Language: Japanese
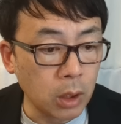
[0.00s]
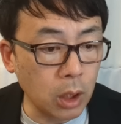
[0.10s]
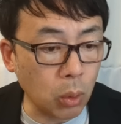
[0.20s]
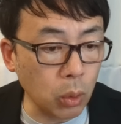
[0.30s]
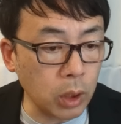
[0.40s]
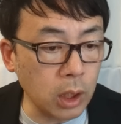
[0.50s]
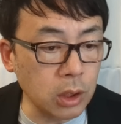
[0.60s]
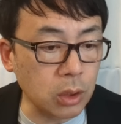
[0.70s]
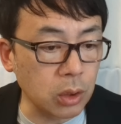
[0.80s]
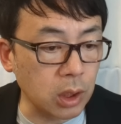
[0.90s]
で、この件
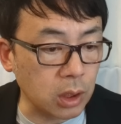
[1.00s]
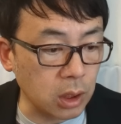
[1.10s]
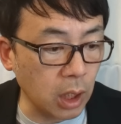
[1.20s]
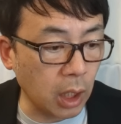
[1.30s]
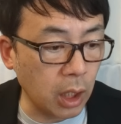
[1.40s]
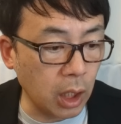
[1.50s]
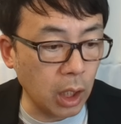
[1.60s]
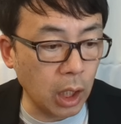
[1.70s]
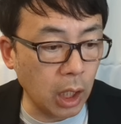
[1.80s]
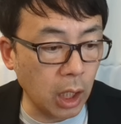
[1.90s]
についてです
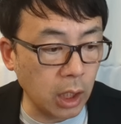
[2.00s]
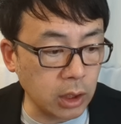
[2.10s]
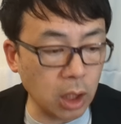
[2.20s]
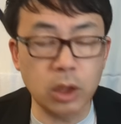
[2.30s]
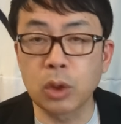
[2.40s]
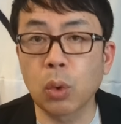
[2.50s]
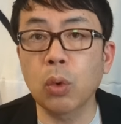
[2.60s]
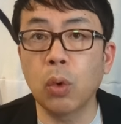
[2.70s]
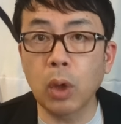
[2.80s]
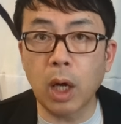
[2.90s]
ね、さらに続
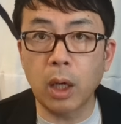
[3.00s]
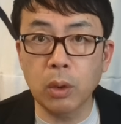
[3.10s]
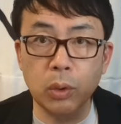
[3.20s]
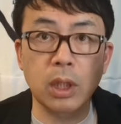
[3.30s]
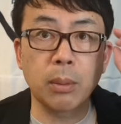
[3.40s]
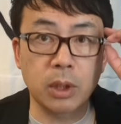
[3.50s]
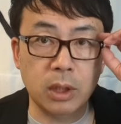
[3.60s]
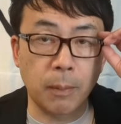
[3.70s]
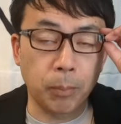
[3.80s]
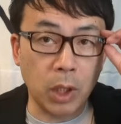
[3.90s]
報がございまして、